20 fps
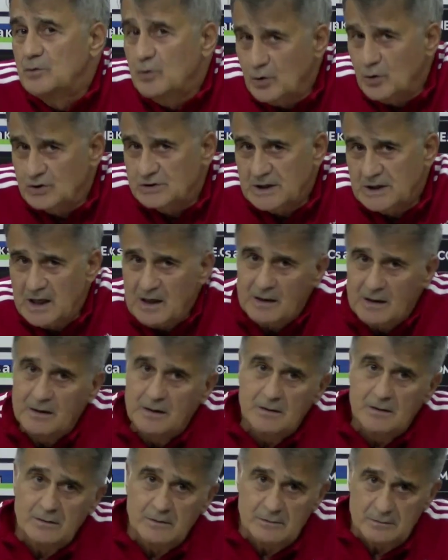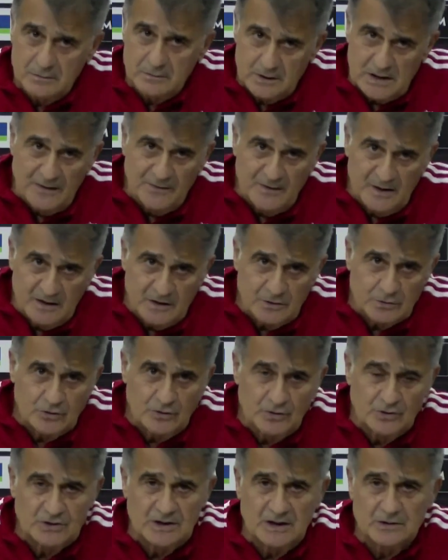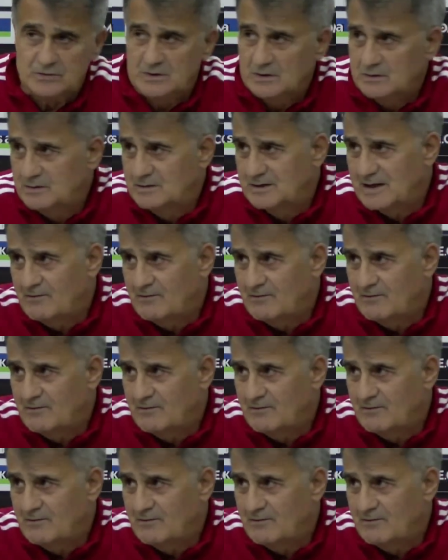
yoksa kendilerine söyleyeceğiz.